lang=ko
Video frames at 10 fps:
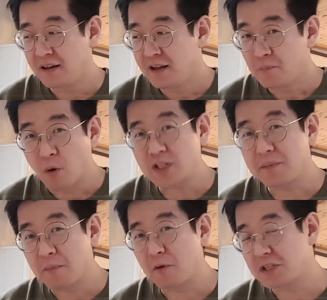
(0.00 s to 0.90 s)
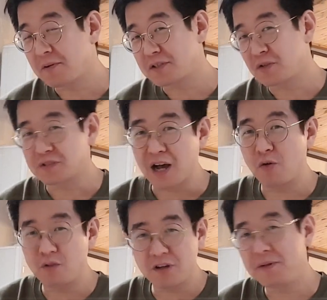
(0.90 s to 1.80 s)
복잡하면 복잡할수록 사고
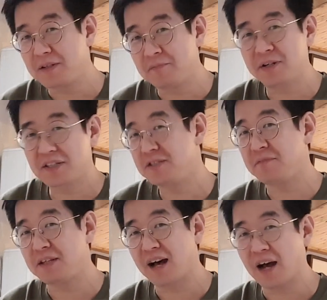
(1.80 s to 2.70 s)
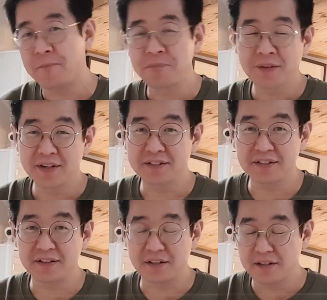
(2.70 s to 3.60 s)
위험이 너무 커집니다.
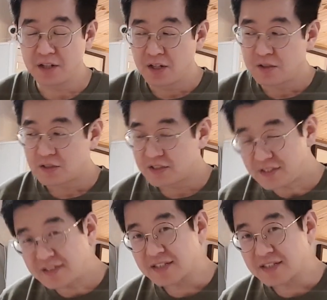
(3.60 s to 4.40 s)
그래서는 진짜